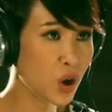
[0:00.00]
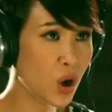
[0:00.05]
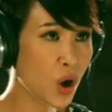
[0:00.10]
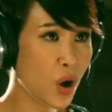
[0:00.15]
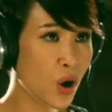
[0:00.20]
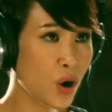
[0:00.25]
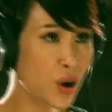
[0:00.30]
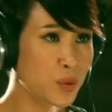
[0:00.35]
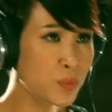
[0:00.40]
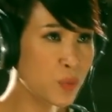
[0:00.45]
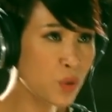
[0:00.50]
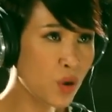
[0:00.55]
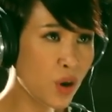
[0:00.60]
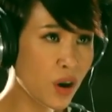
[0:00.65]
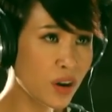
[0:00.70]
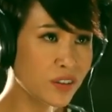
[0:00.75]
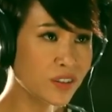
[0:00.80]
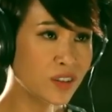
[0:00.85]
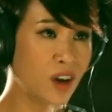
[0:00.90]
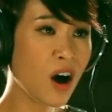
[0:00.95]
ngồi
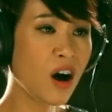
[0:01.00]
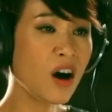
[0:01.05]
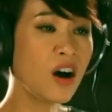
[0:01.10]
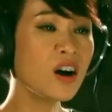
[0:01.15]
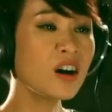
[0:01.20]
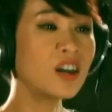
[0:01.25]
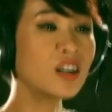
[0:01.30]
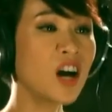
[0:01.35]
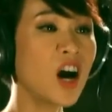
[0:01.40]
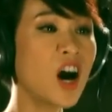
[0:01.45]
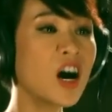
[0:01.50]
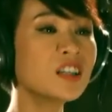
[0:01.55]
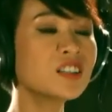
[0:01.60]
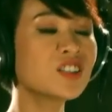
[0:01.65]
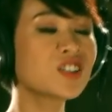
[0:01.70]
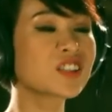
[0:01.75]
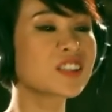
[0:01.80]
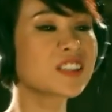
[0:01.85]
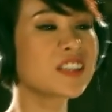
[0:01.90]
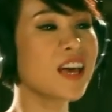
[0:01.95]
buồn ngó gót
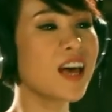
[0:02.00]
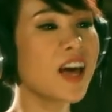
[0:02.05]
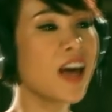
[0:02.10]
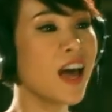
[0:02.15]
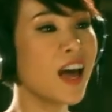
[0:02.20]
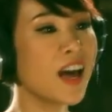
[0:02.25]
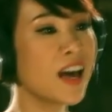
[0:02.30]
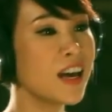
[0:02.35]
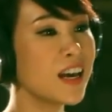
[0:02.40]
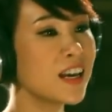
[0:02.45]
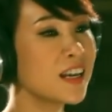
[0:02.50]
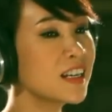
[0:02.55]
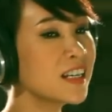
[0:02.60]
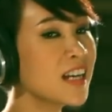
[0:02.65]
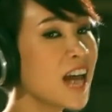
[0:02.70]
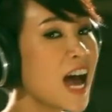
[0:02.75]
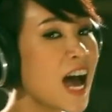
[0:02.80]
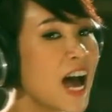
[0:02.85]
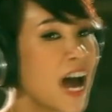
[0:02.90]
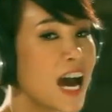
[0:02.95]
xe
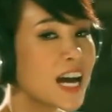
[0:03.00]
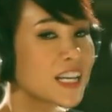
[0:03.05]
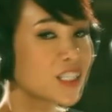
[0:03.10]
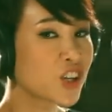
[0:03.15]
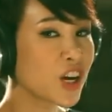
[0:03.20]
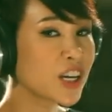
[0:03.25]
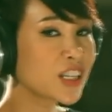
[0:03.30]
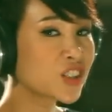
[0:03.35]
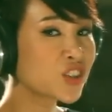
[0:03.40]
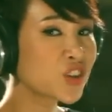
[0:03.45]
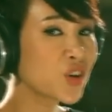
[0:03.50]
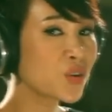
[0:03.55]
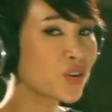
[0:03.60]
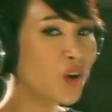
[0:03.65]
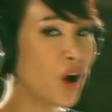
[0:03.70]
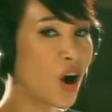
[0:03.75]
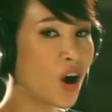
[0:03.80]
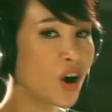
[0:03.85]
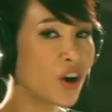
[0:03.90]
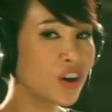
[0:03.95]
trách sao
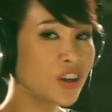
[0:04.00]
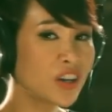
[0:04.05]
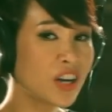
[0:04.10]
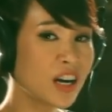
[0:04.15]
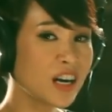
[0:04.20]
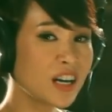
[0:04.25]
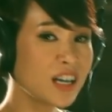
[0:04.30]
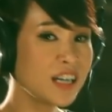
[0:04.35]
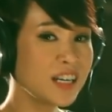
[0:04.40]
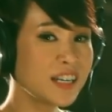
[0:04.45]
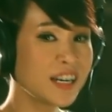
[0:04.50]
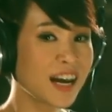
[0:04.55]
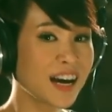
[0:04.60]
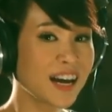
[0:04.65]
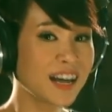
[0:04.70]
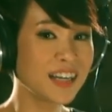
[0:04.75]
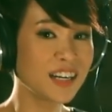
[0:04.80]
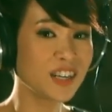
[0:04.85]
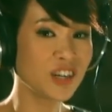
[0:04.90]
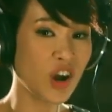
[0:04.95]
cõi đời
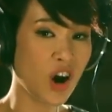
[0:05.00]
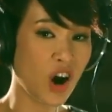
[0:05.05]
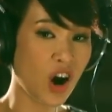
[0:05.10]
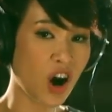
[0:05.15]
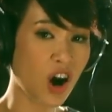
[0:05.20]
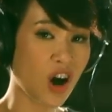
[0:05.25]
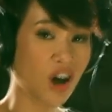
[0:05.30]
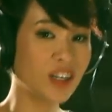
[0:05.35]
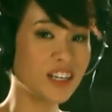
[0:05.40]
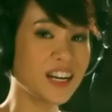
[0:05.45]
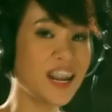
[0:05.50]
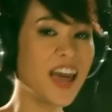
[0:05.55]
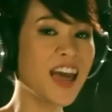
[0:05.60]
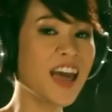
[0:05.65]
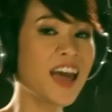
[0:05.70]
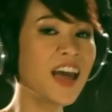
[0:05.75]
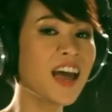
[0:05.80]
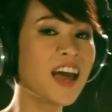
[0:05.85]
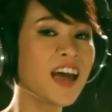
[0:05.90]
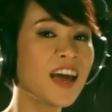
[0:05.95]
này đỏ
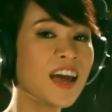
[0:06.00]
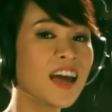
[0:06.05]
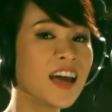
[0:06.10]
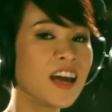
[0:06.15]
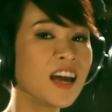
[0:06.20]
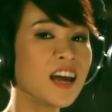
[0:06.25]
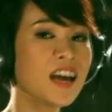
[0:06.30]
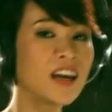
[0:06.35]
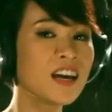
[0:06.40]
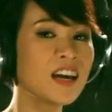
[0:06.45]
đen